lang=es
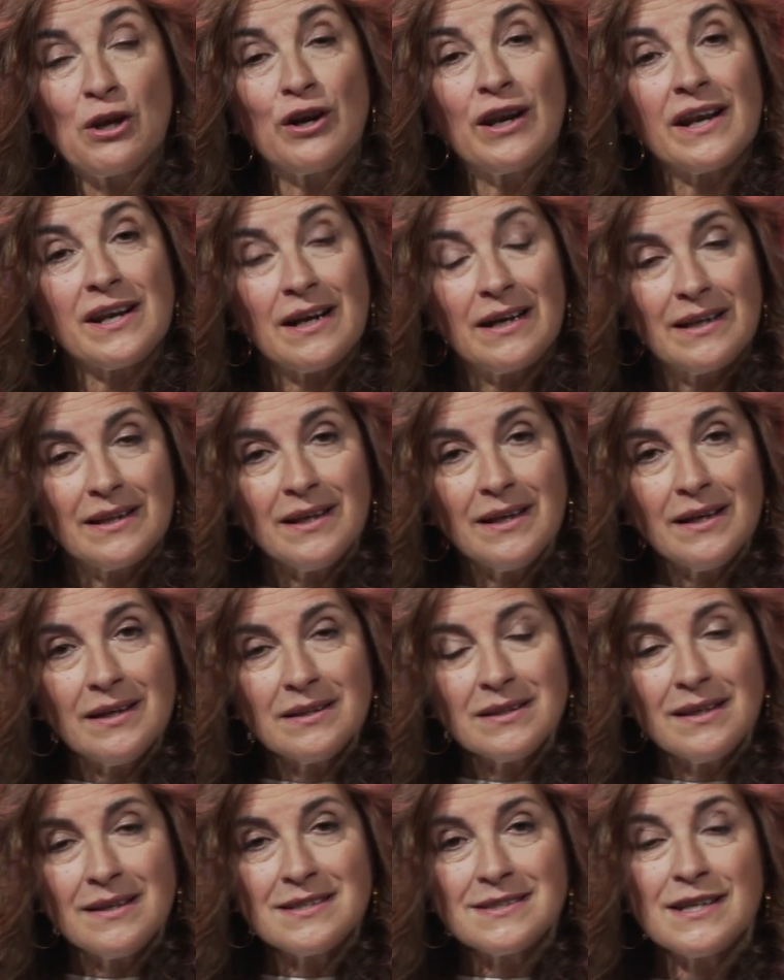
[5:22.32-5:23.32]
la realidad
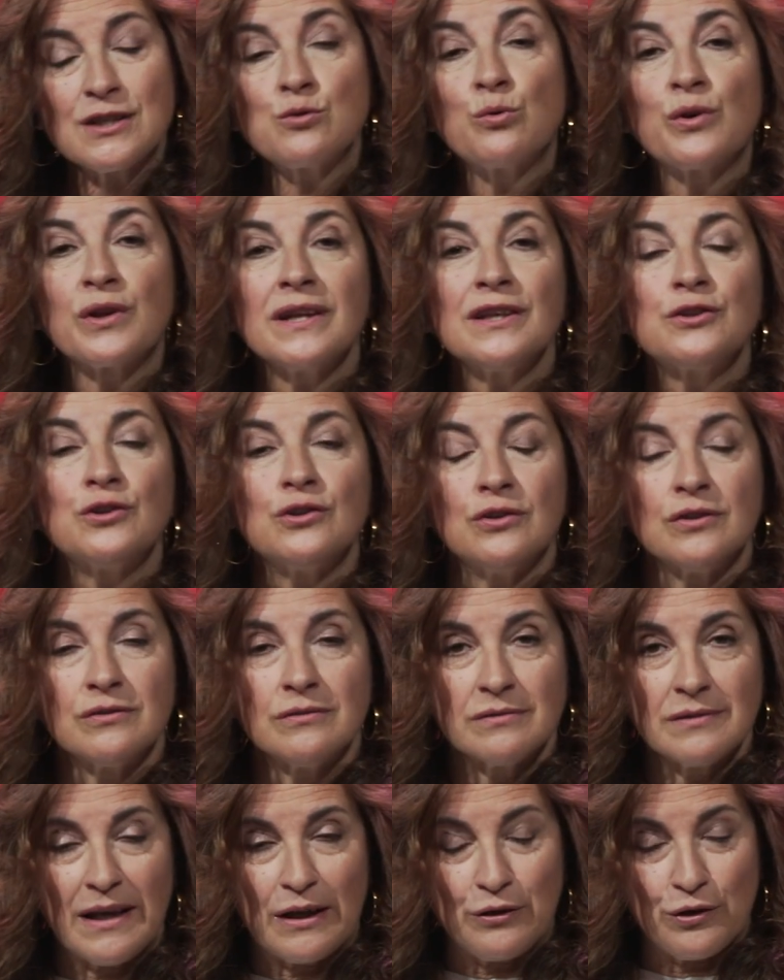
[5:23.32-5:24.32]
es que es un reto
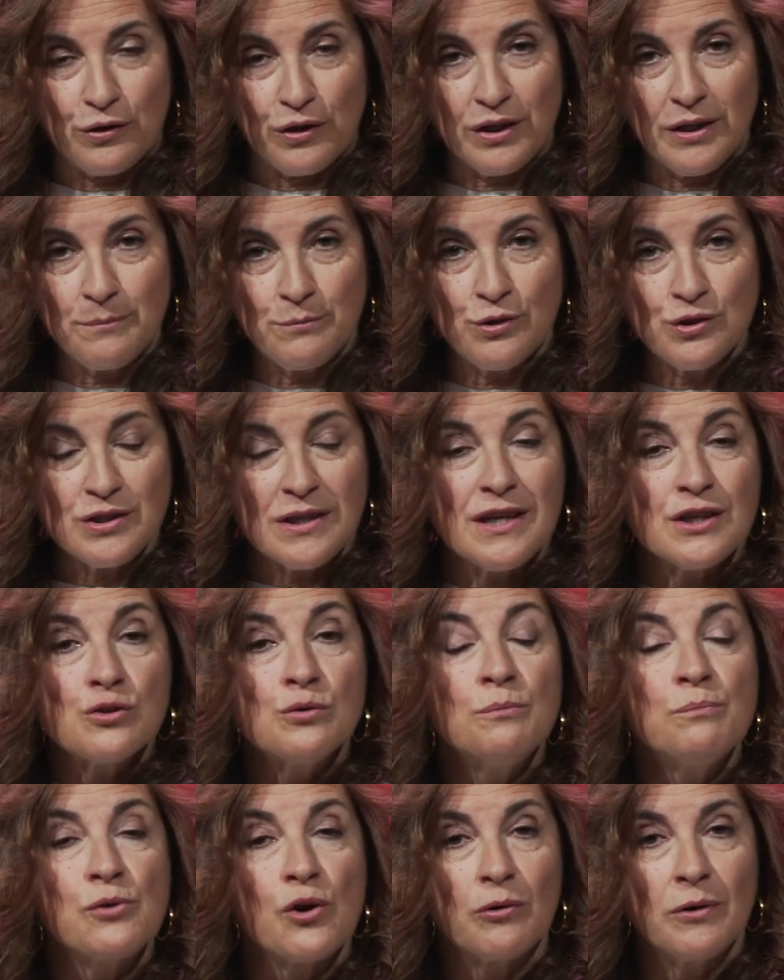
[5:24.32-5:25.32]
que conocemos, es
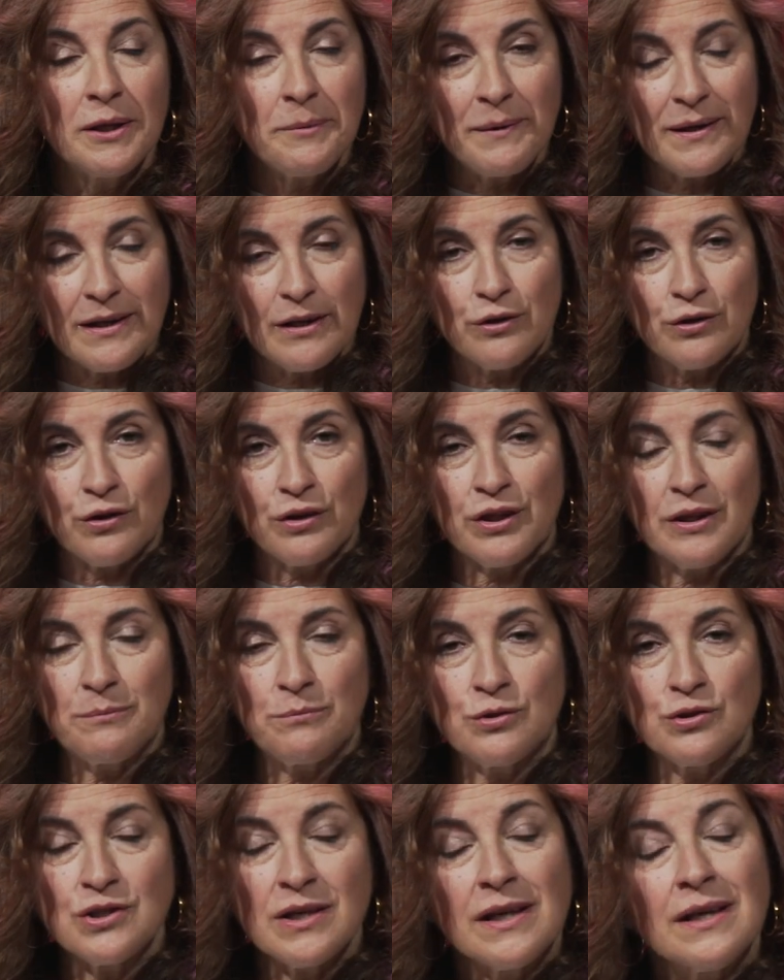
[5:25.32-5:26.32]
un problema que
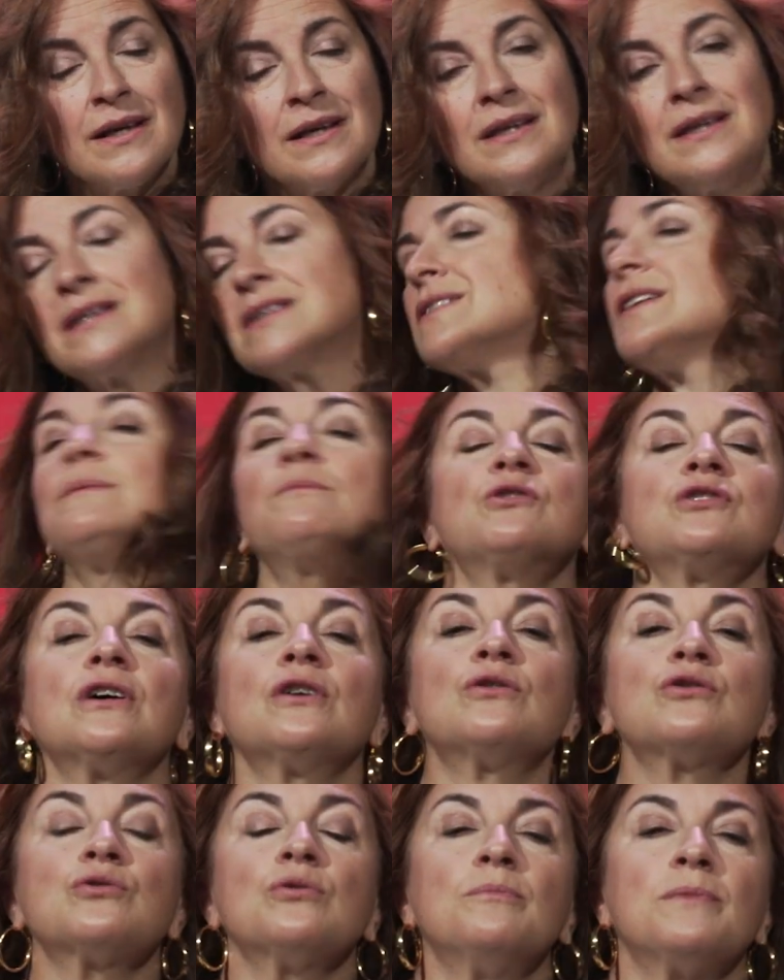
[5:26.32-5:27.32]
conocemos y estamos
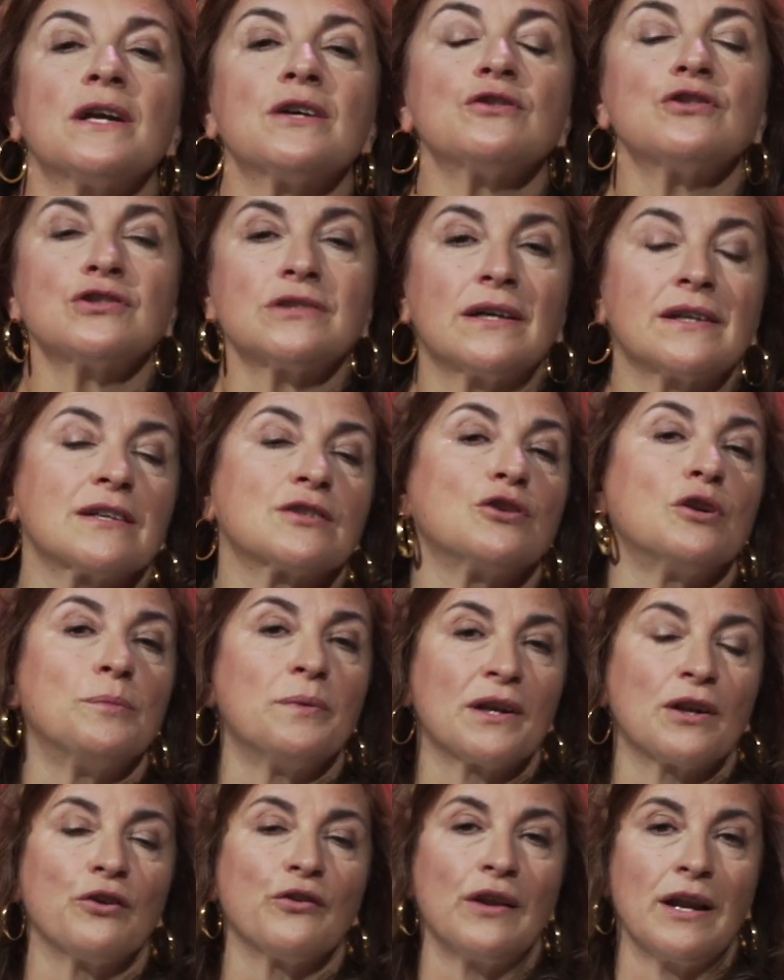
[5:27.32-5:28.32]
acostumbrados a
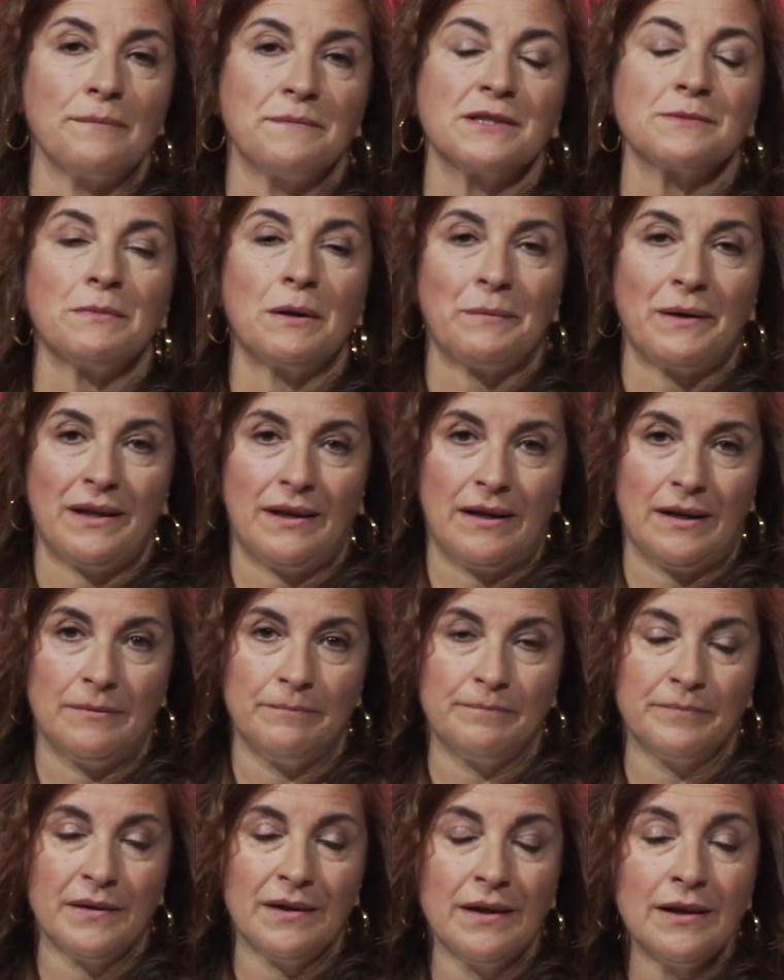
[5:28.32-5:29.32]
resolverlo de la misma manera.
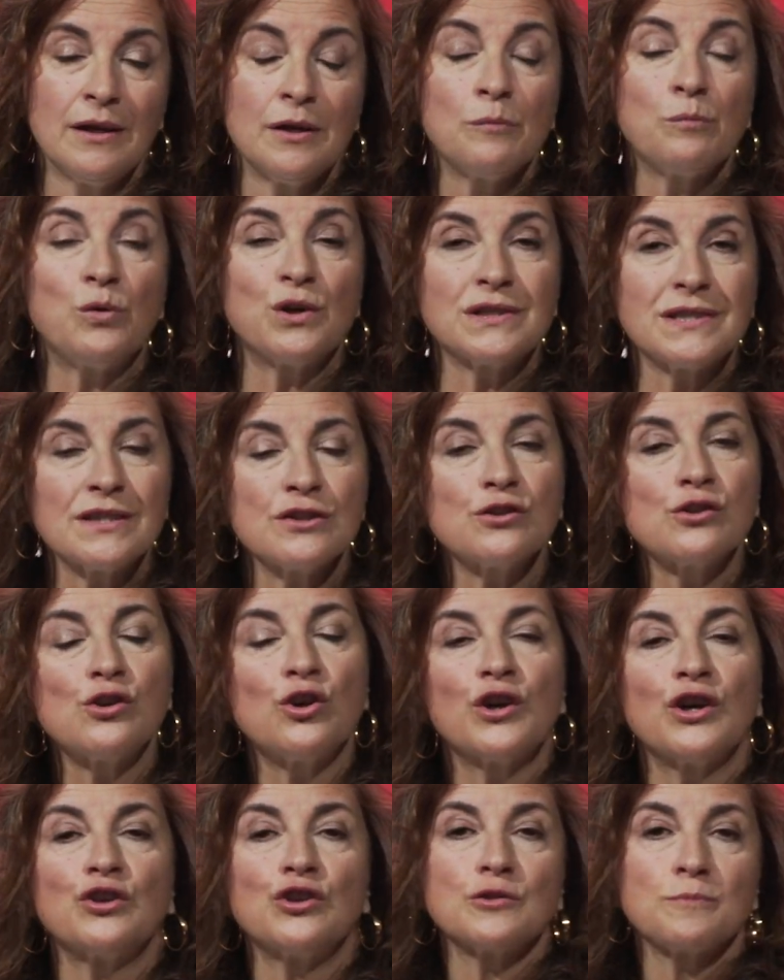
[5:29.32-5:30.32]
Pues eso es lo
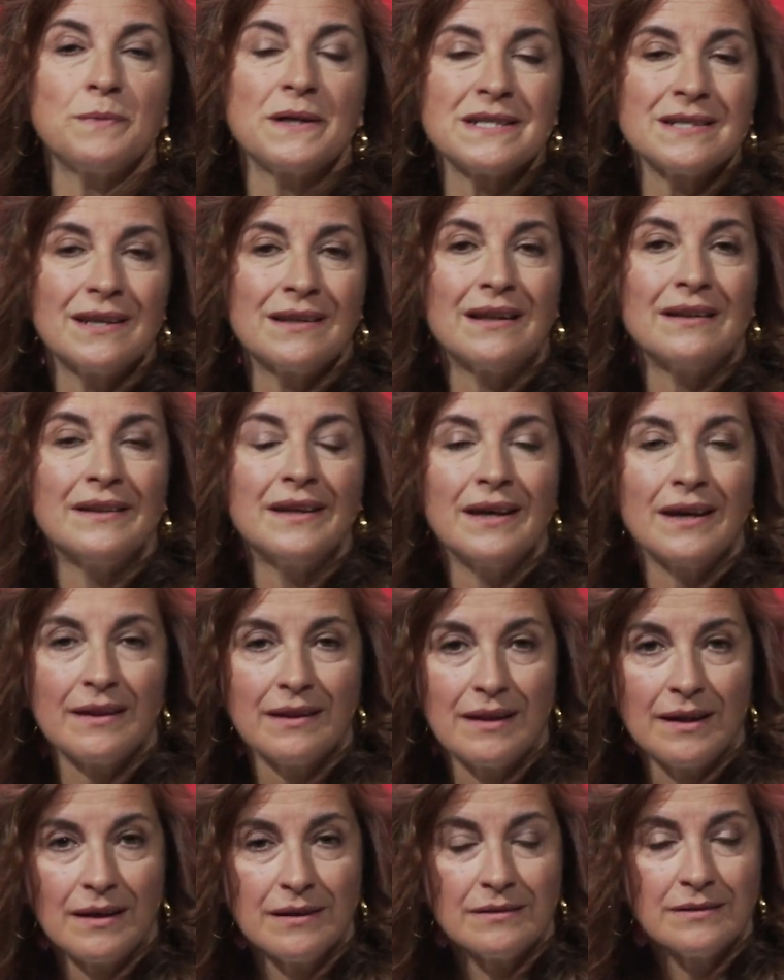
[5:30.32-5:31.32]
que nos pasa en el día a
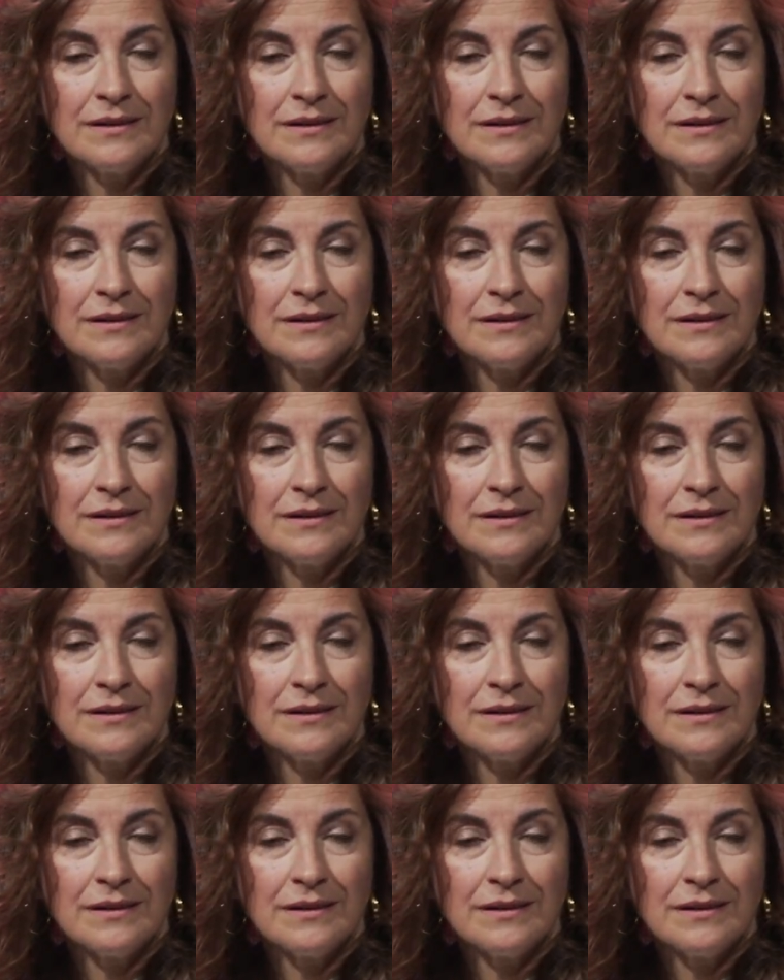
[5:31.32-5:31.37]
día.